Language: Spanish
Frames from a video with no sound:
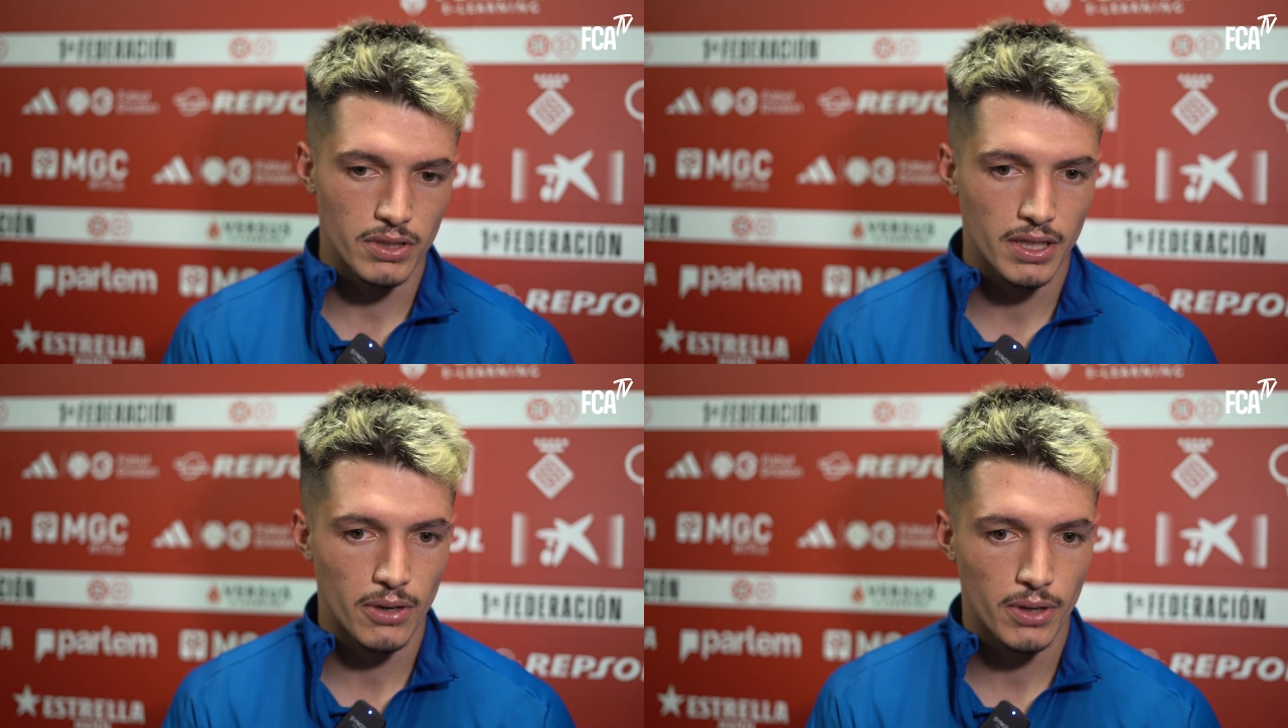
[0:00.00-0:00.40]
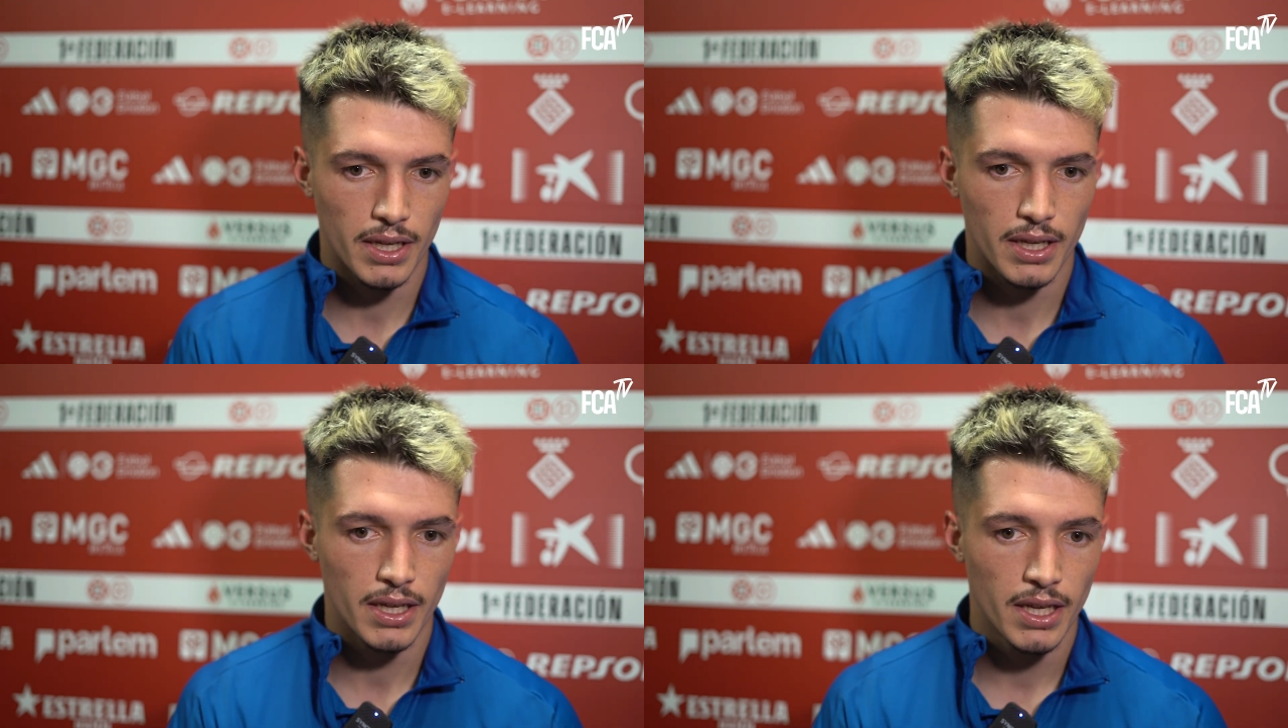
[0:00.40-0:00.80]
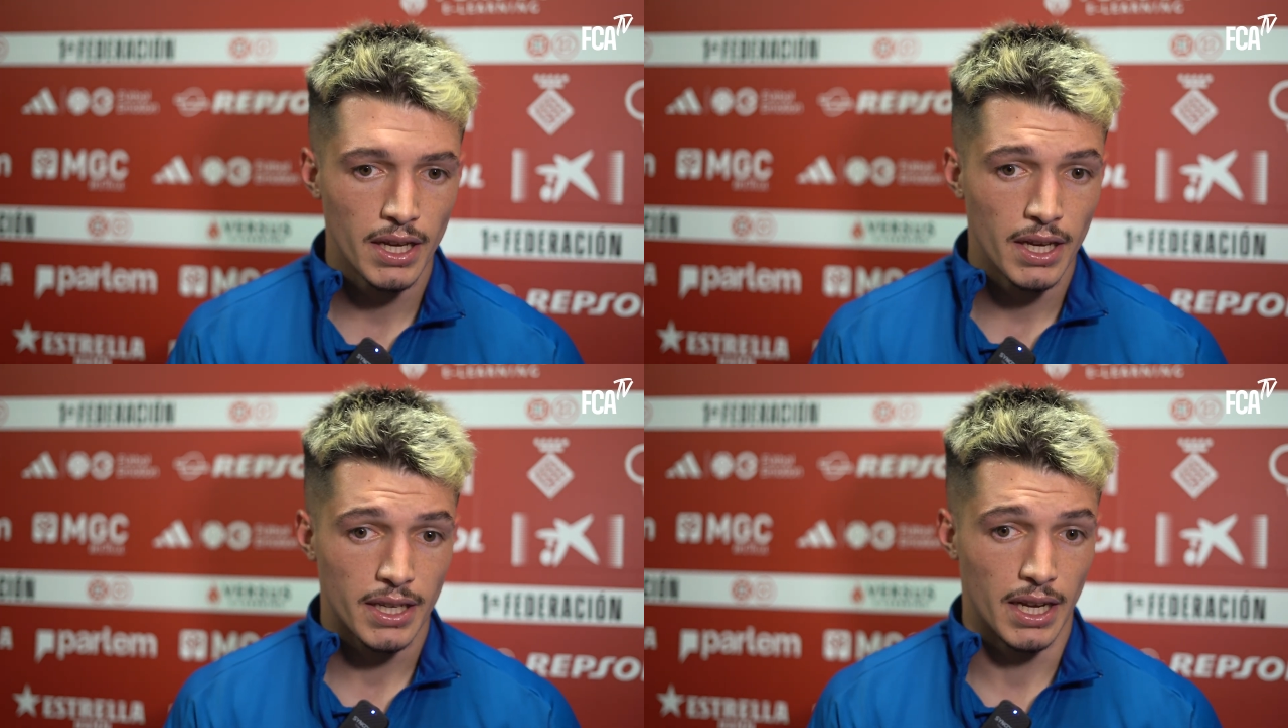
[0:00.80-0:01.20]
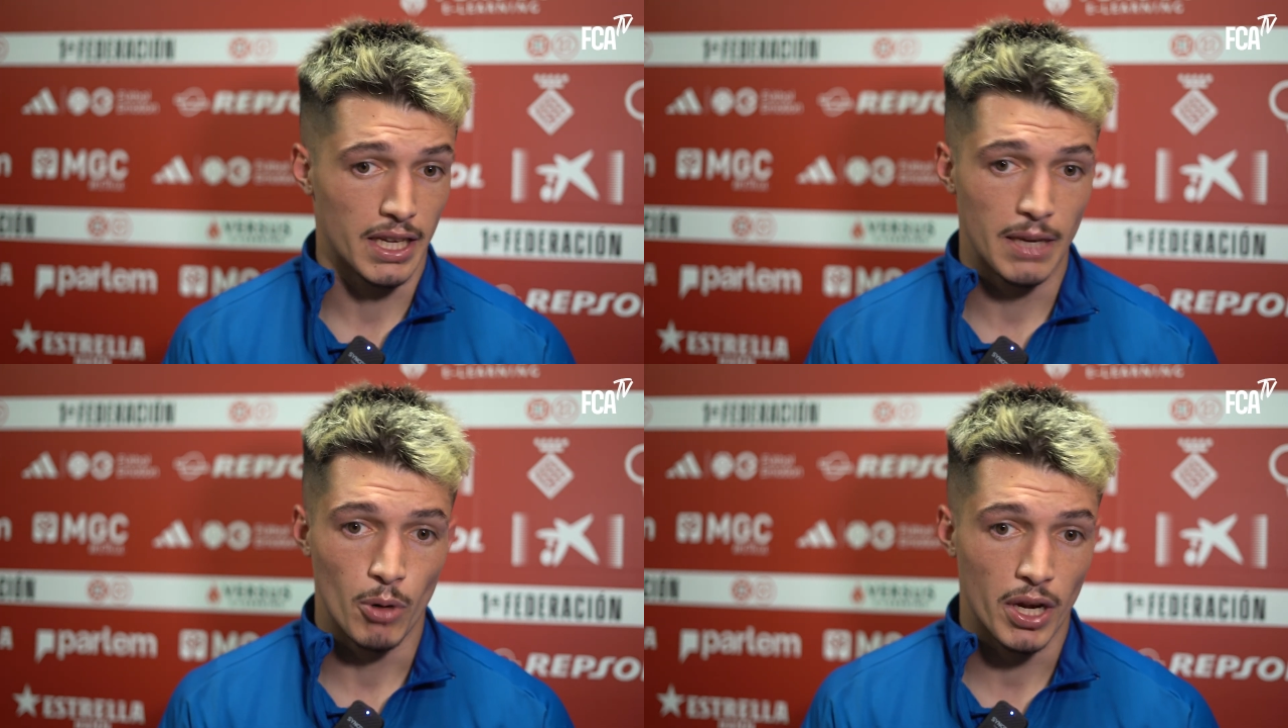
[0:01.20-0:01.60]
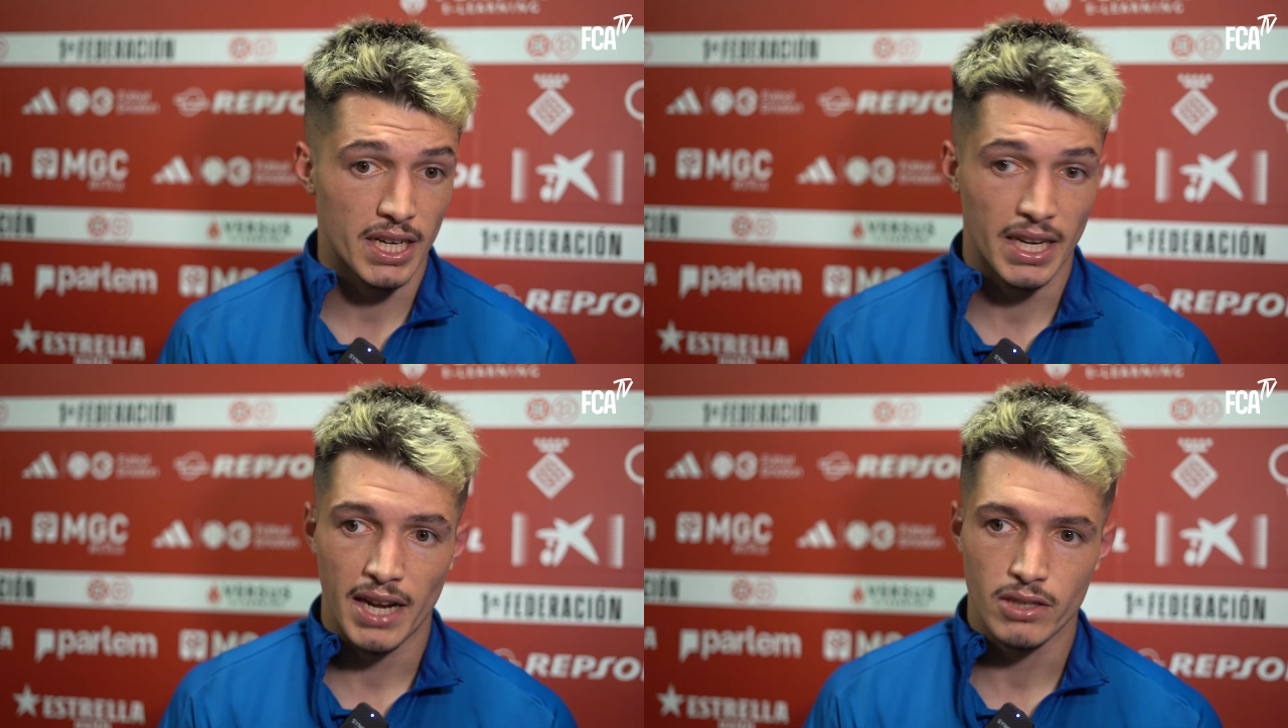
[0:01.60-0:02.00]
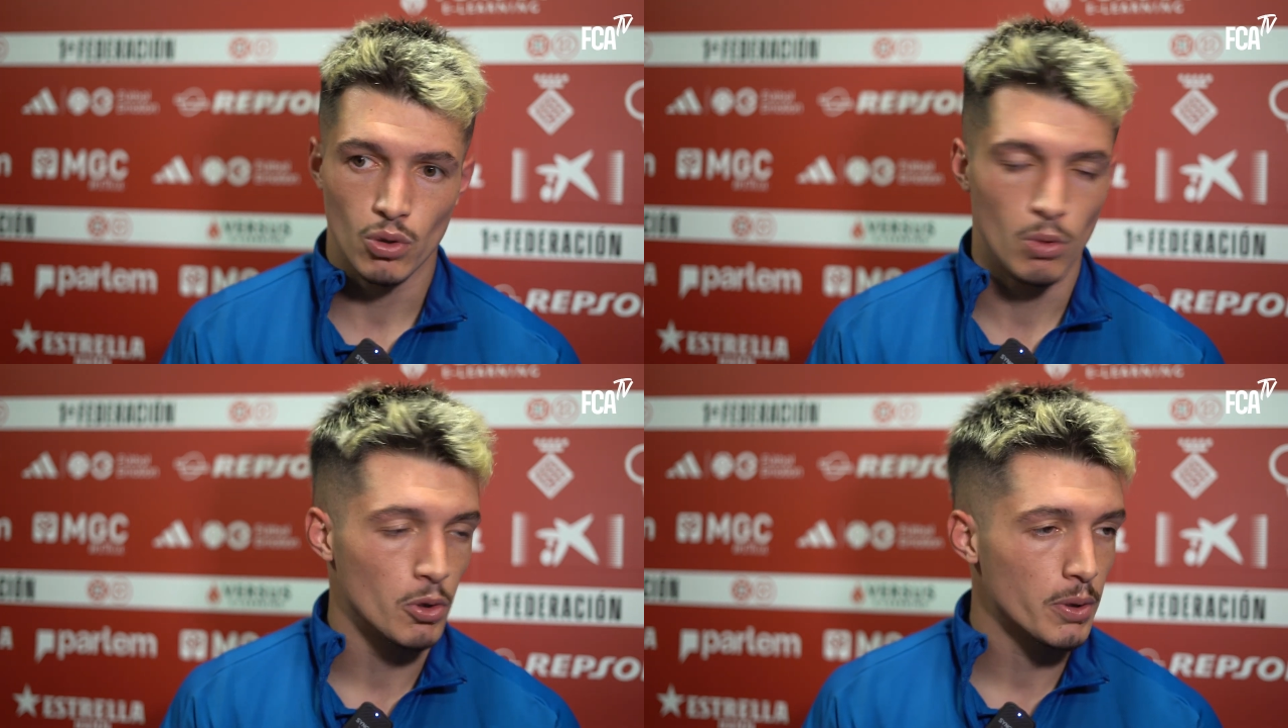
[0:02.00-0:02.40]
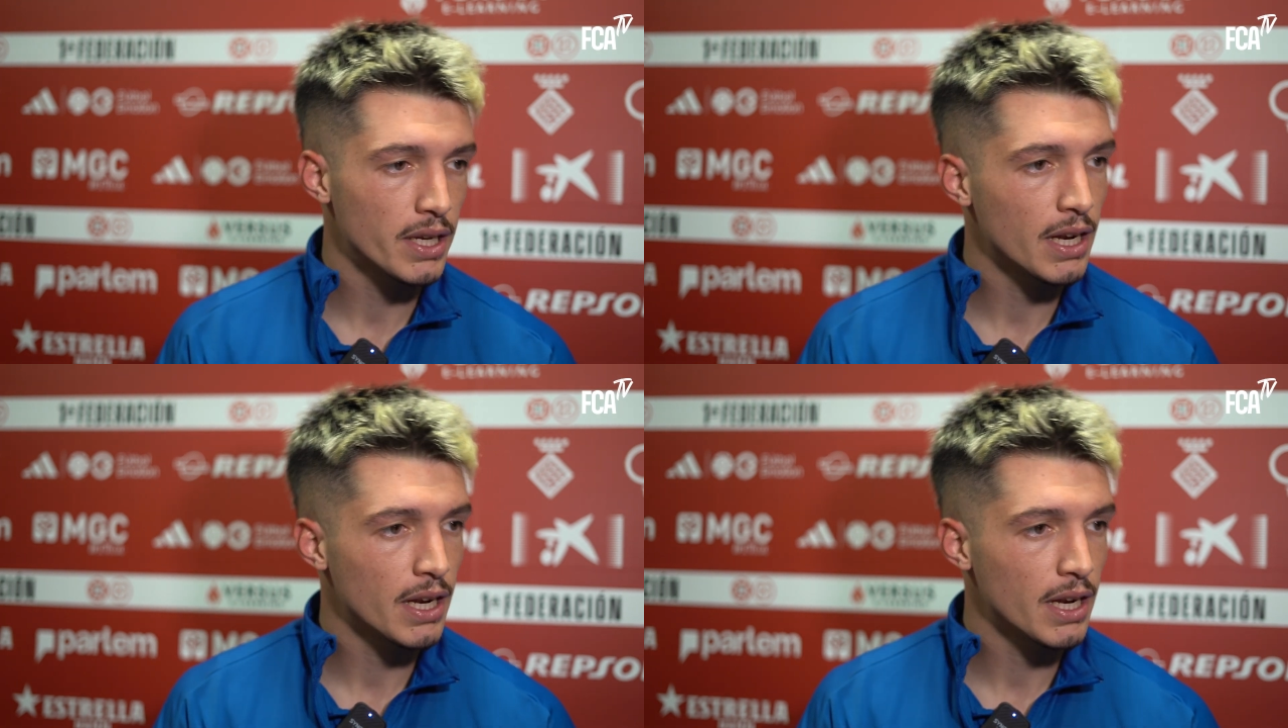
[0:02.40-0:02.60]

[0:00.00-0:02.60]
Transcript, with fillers: y creo que, que el equipo en general estuvo muy bien.